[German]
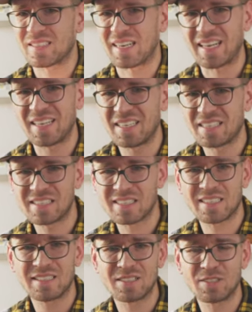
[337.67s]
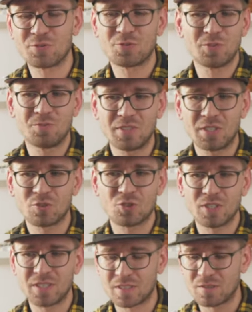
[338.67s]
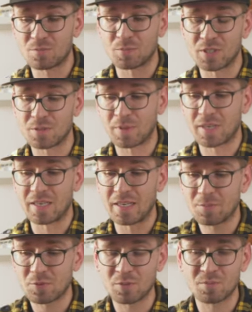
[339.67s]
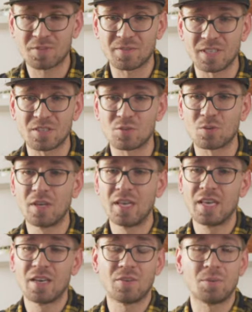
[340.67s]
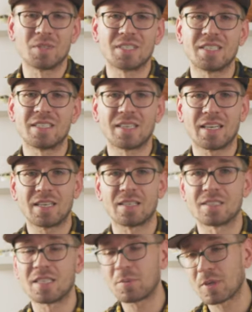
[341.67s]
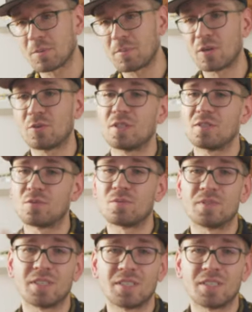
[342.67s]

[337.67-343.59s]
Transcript: reicht das Ganze für einen Videoschnitt. Zumindest bei den Laptops war es so, wenn man sich einen Rechner selber gebaut hat, so wie